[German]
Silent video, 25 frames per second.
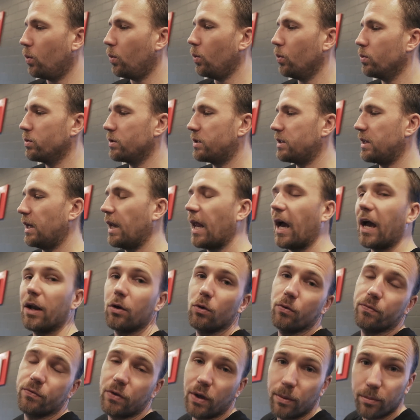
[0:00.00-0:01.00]
und die
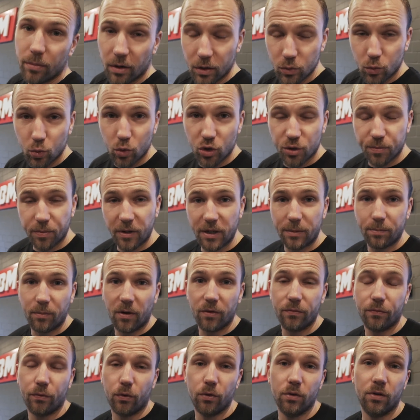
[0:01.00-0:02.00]
Ladelufttemperatur spricht
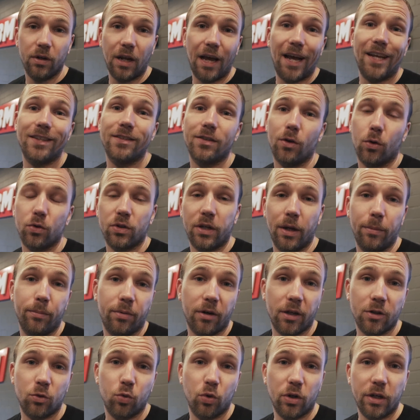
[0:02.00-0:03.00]
man von
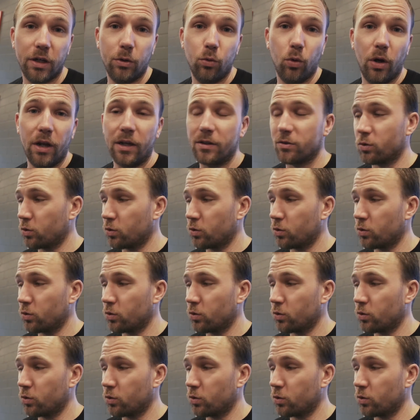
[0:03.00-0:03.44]
Ansaugtemperatur regulär.